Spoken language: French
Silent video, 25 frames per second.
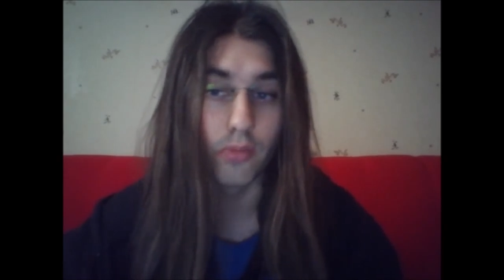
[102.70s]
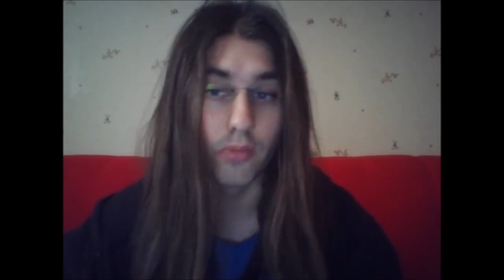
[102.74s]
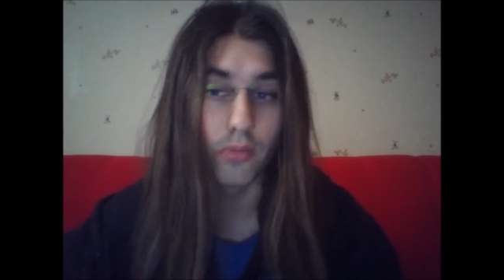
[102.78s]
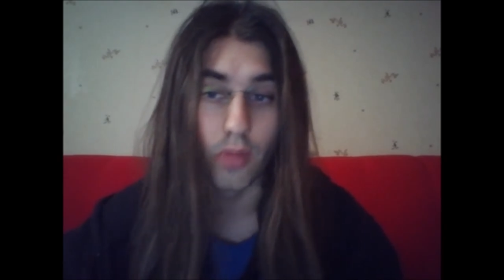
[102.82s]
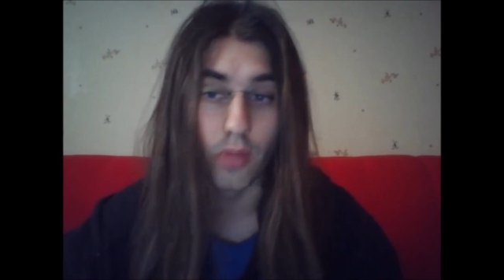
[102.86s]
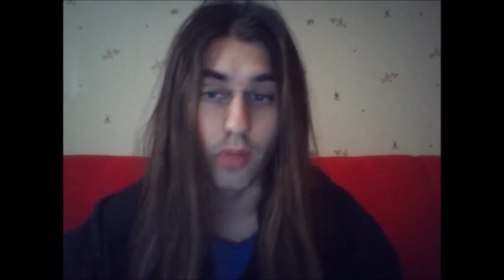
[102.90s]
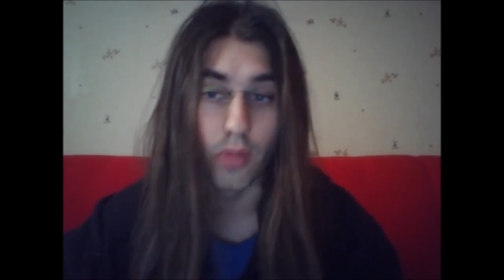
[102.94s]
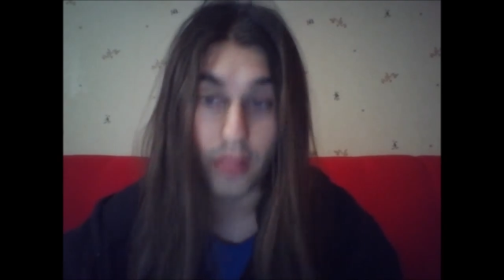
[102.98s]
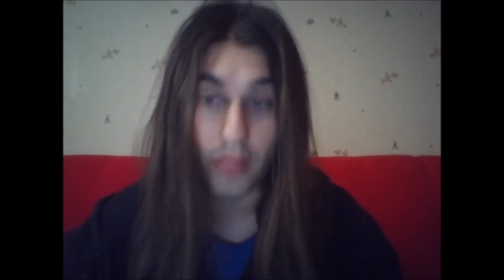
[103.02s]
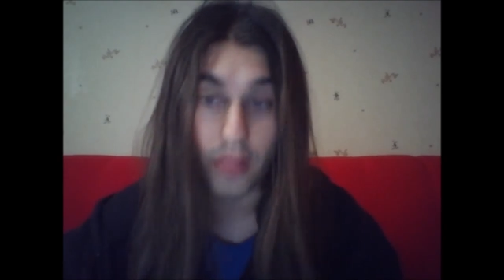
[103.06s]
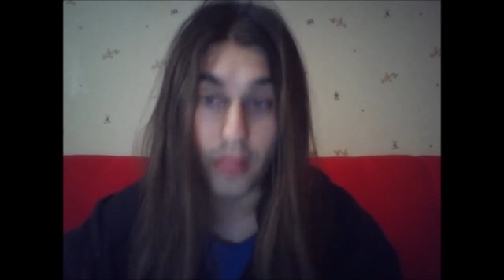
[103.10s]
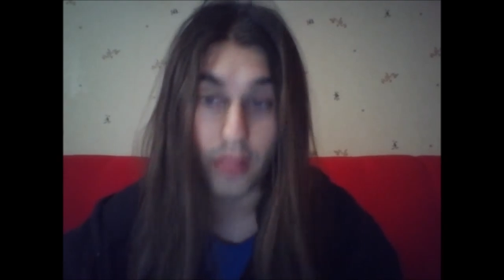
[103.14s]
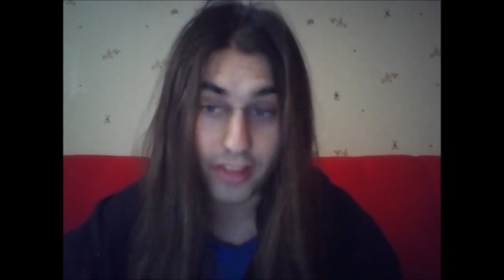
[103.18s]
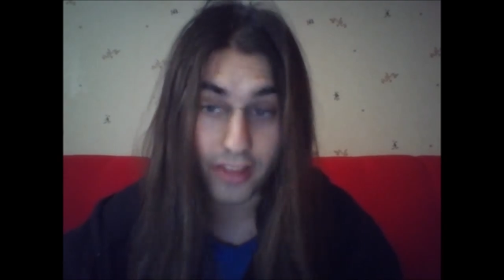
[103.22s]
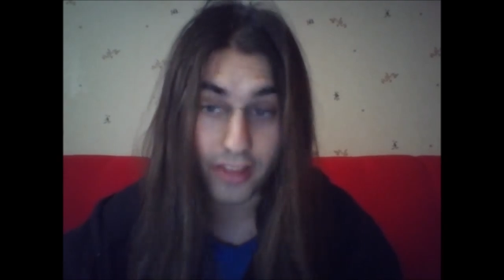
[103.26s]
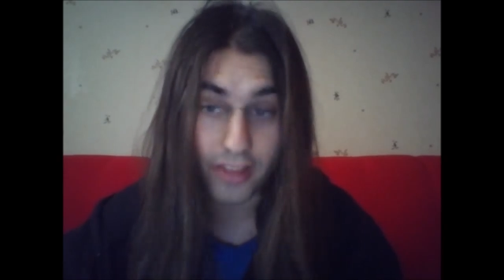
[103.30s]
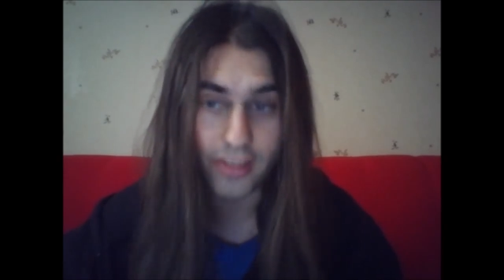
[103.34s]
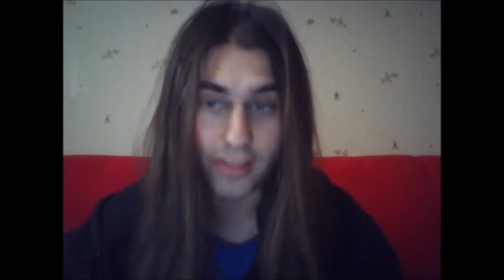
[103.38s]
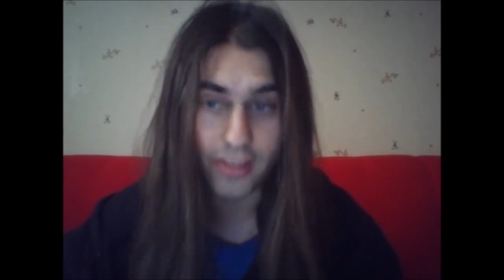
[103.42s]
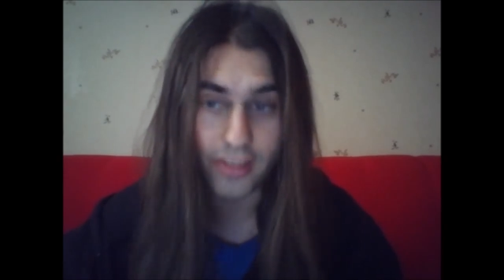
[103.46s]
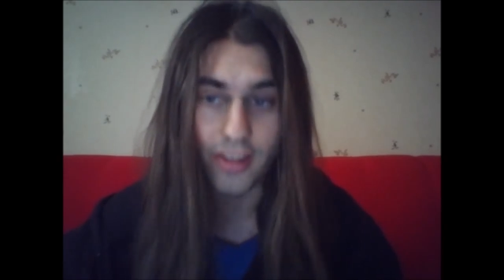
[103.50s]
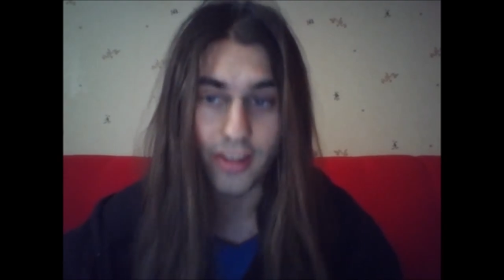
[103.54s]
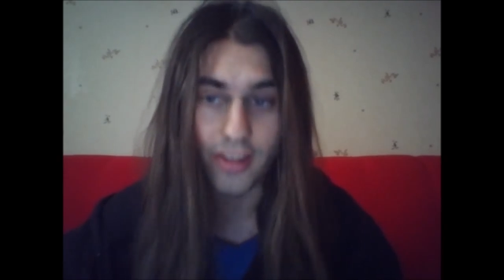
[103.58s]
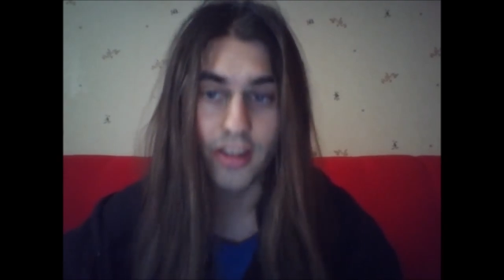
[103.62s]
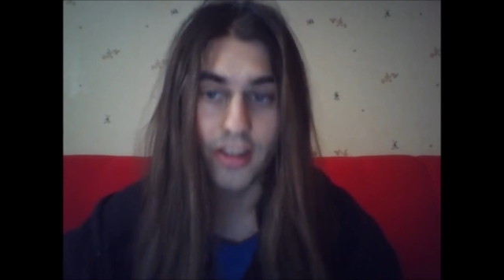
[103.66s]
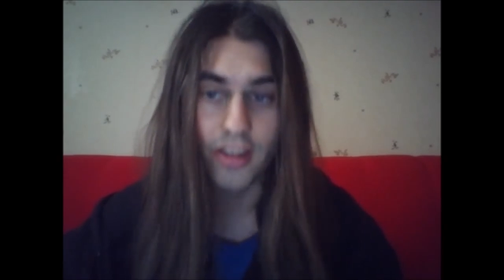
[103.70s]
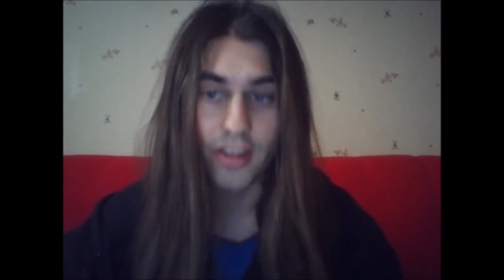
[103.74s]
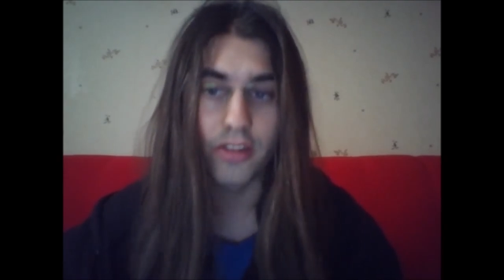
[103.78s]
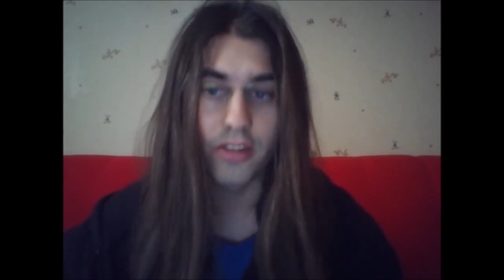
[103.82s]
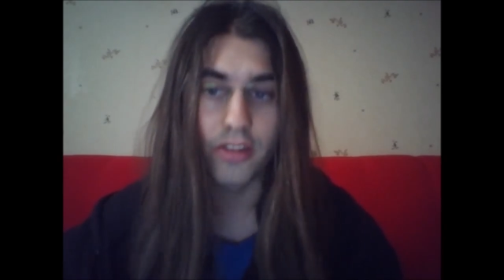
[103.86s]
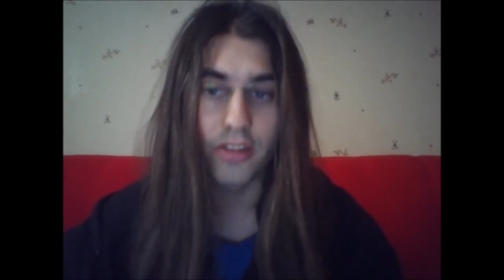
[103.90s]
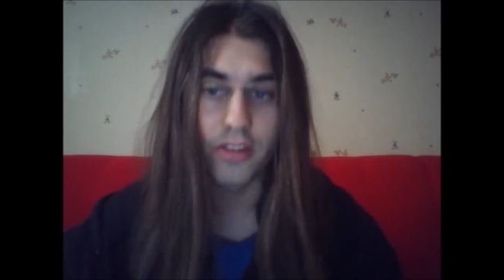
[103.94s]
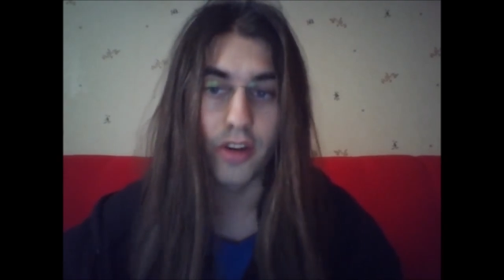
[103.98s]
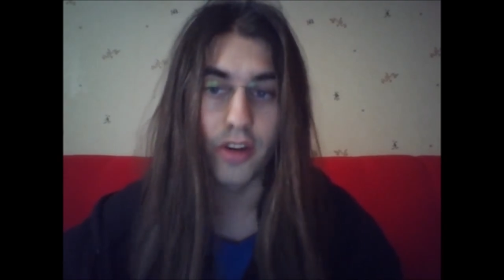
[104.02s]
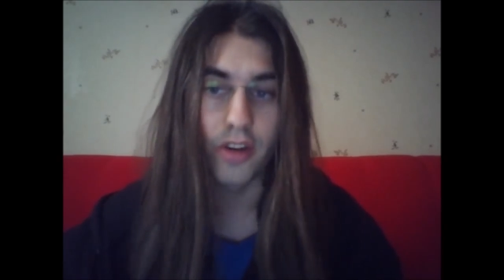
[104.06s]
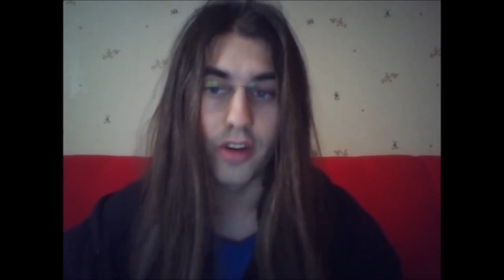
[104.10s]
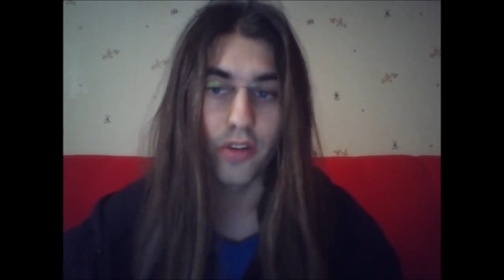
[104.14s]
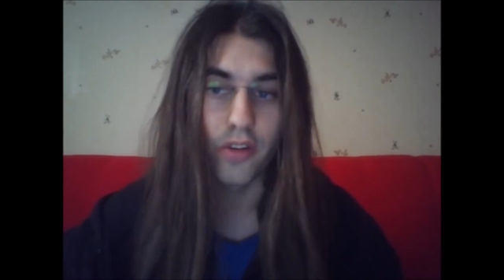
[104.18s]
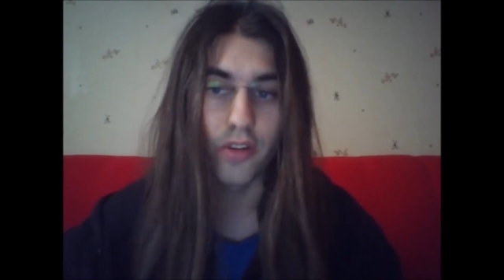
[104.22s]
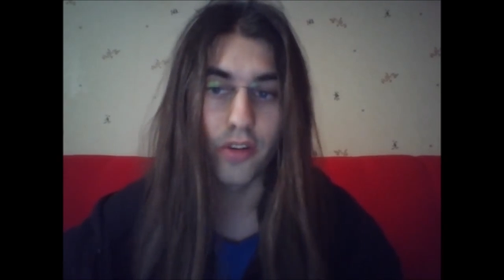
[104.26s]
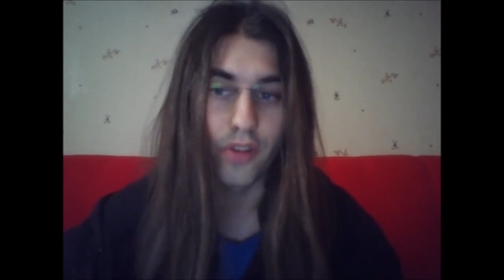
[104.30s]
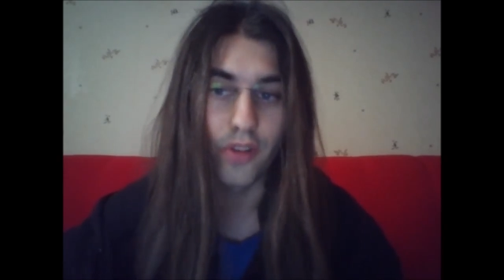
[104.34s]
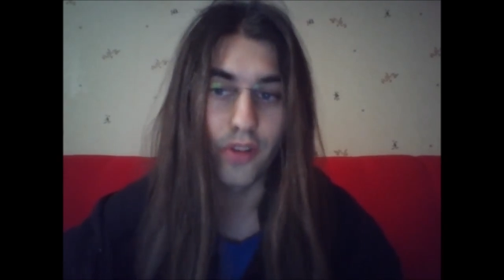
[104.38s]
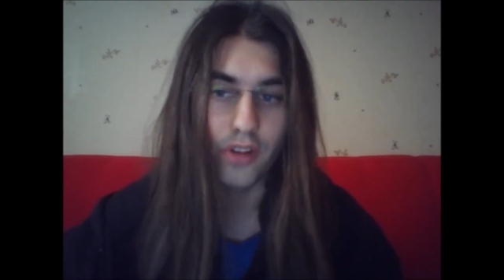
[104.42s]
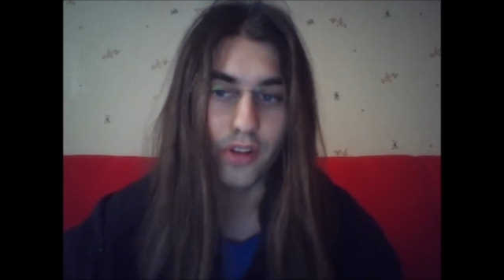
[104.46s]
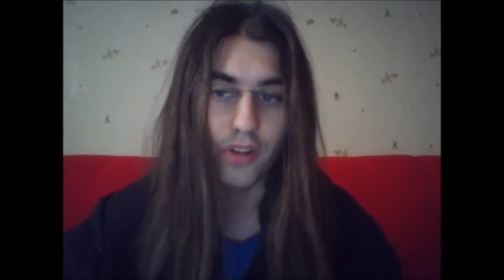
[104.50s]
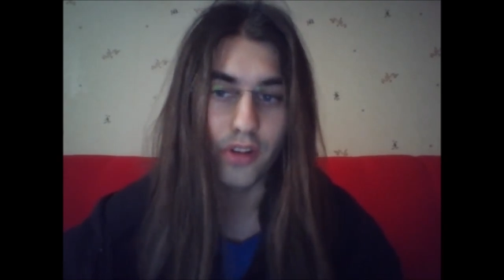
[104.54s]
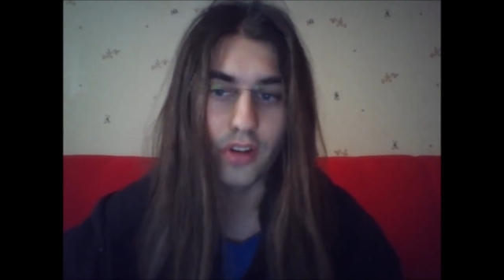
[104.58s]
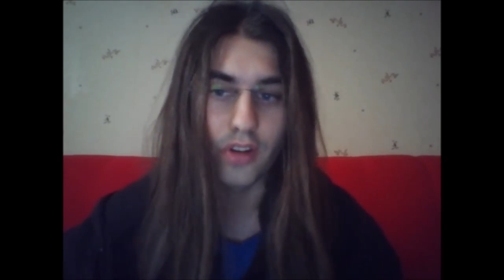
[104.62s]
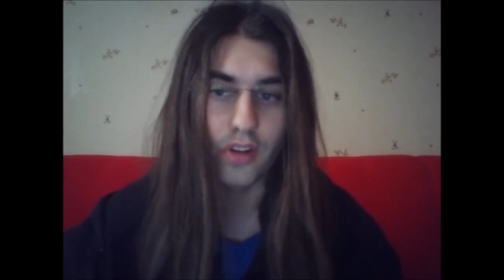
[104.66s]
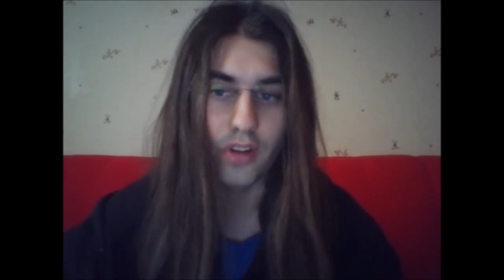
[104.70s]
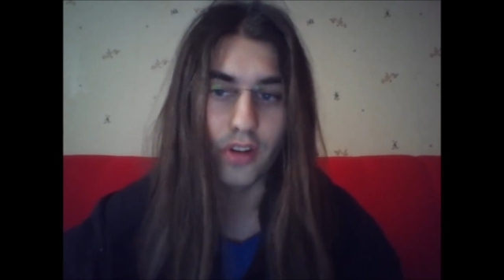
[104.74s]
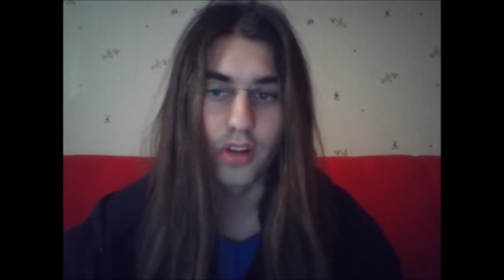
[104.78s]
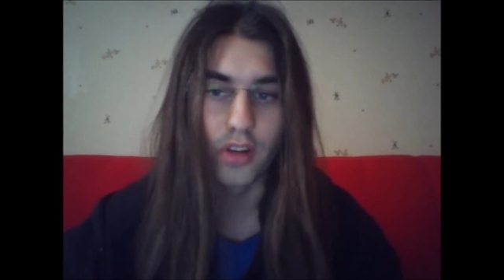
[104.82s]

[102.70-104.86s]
Moonlit Dragonfang,